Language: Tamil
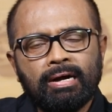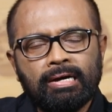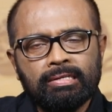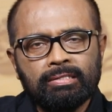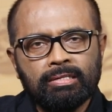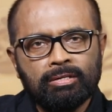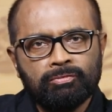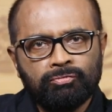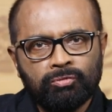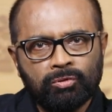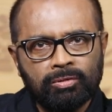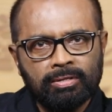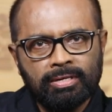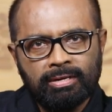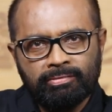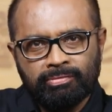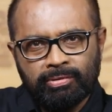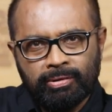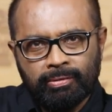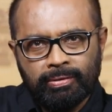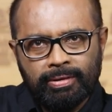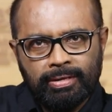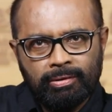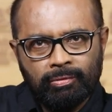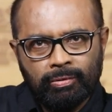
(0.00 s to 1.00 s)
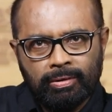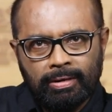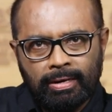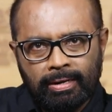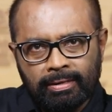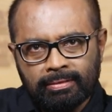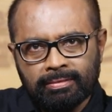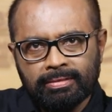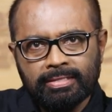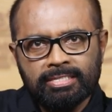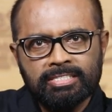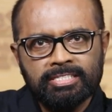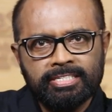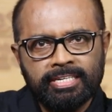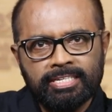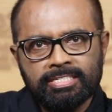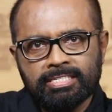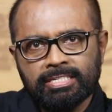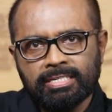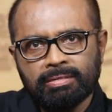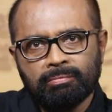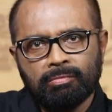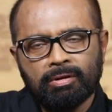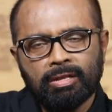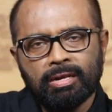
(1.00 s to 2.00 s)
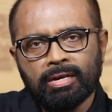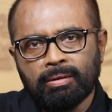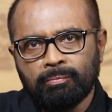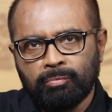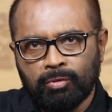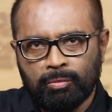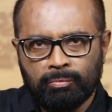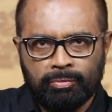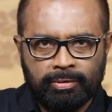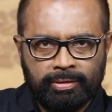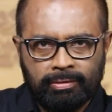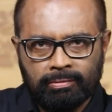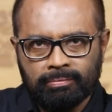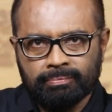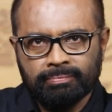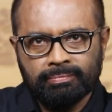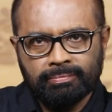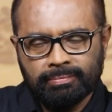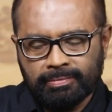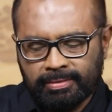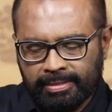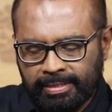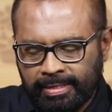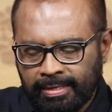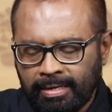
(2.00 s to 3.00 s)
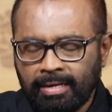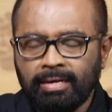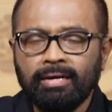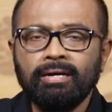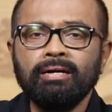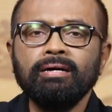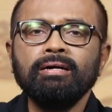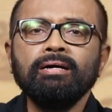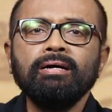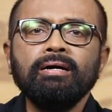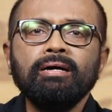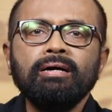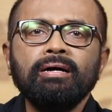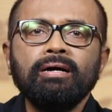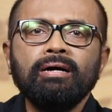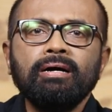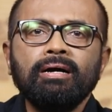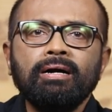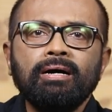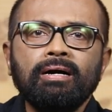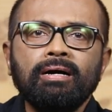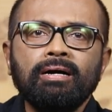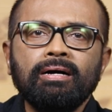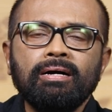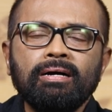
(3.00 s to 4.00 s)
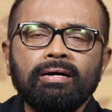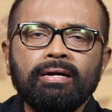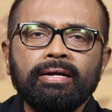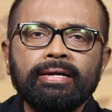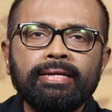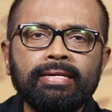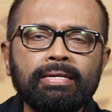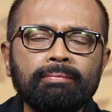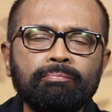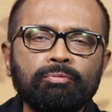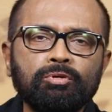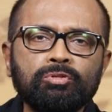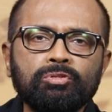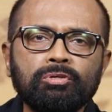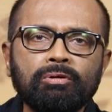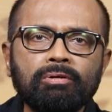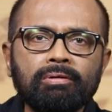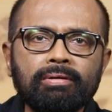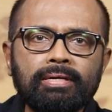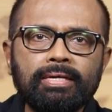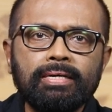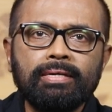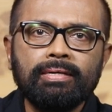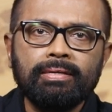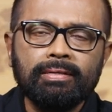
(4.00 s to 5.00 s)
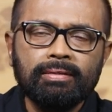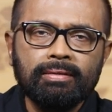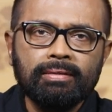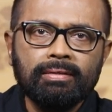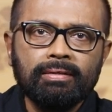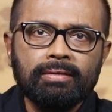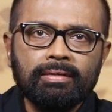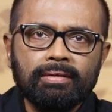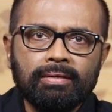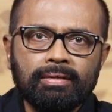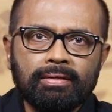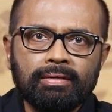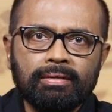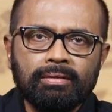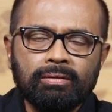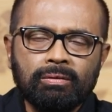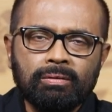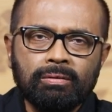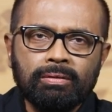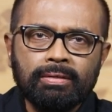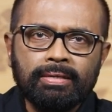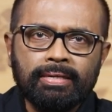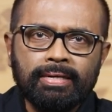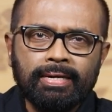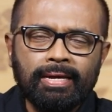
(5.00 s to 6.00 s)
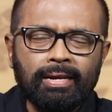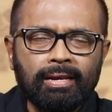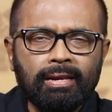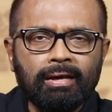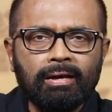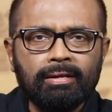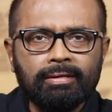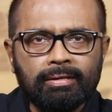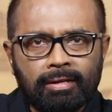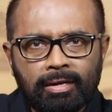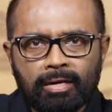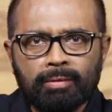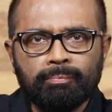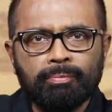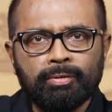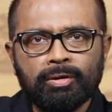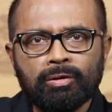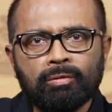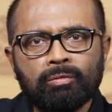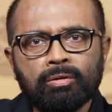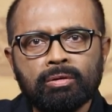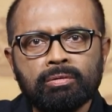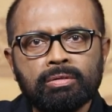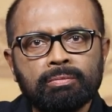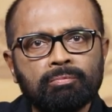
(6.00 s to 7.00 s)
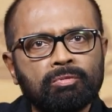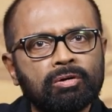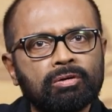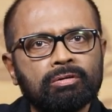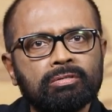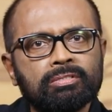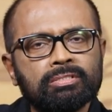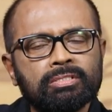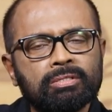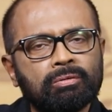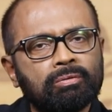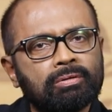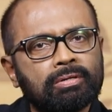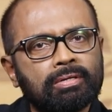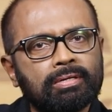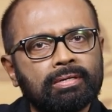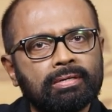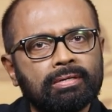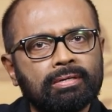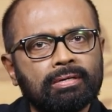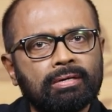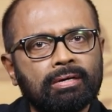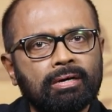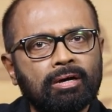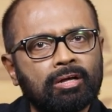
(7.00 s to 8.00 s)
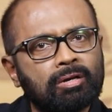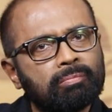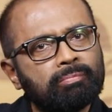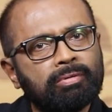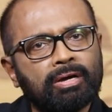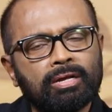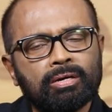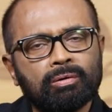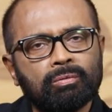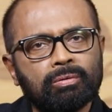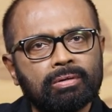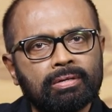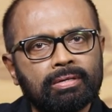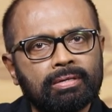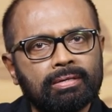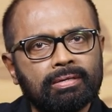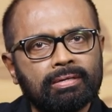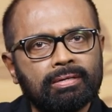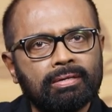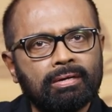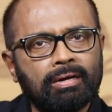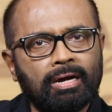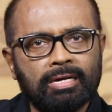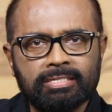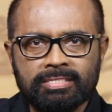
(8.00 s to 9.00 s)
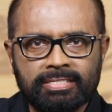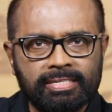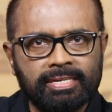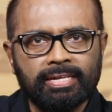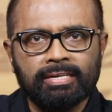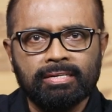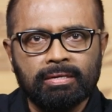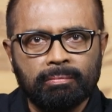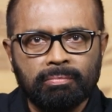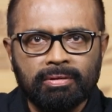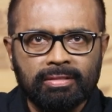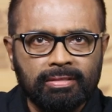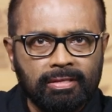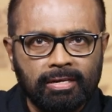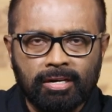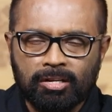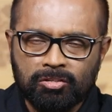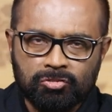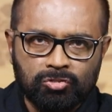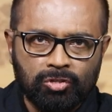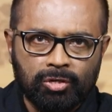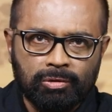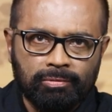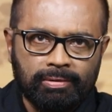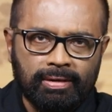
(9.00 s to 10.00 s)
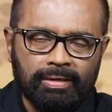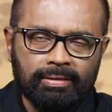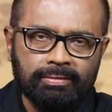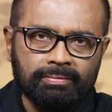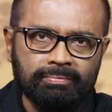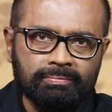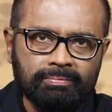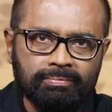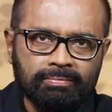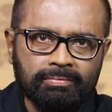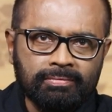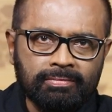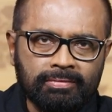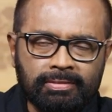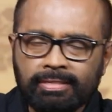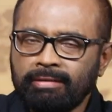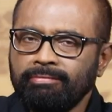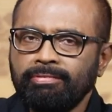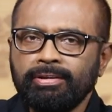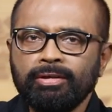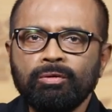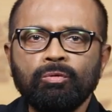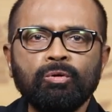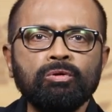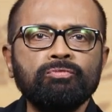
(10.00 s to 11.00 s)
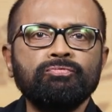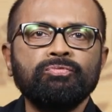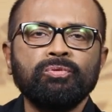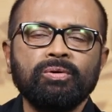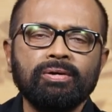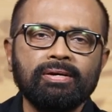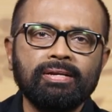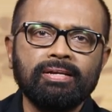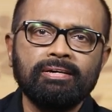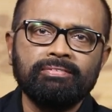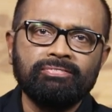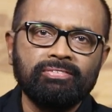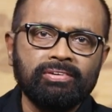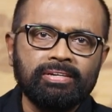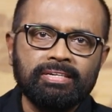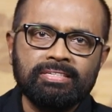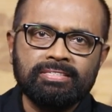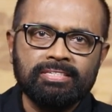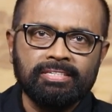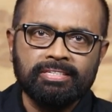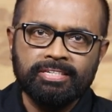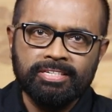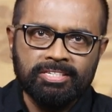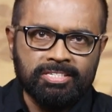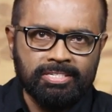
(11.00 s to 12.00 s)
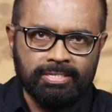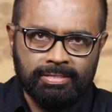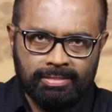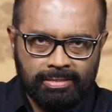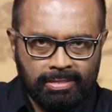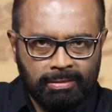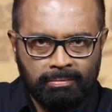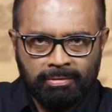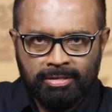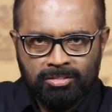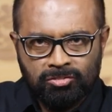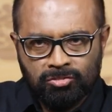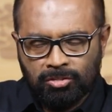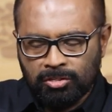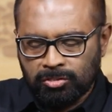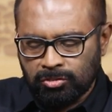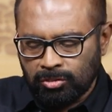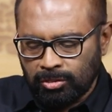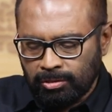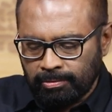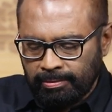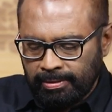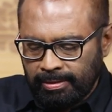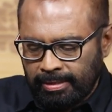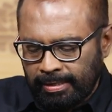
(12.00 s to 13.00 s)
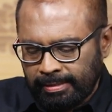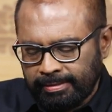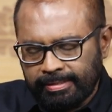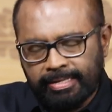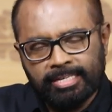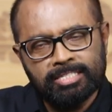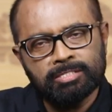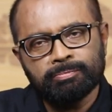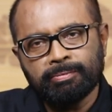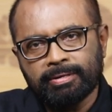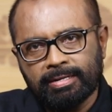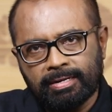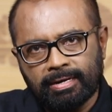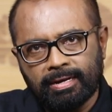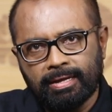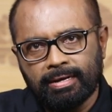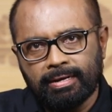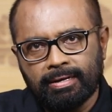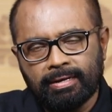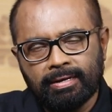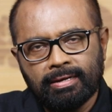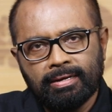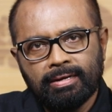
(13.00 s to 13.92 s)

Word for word: அதில் ஃபோட்டோகிராஃபினுடைய ஒரு அடுத்த ஸ்டேஜுக்கு நம்மளால் போக முடியும் ஏன்னா என்னை பொறுத்தளவுக்கு எல்லா நல்ல படங்களும் நமக்கு வந்து ஒரு அருமையான ஒரு ஆசிரியர் அப்படின்னு தான் நான் சொல்லுவேன் எவ்ரி குட் ஃபோட்டோகிராஃபர் இஸ் அ டீச்சர் அப்படின்னு சொல்லி சொல்லுவேன் அந்த ஆஸ்பெக்டில்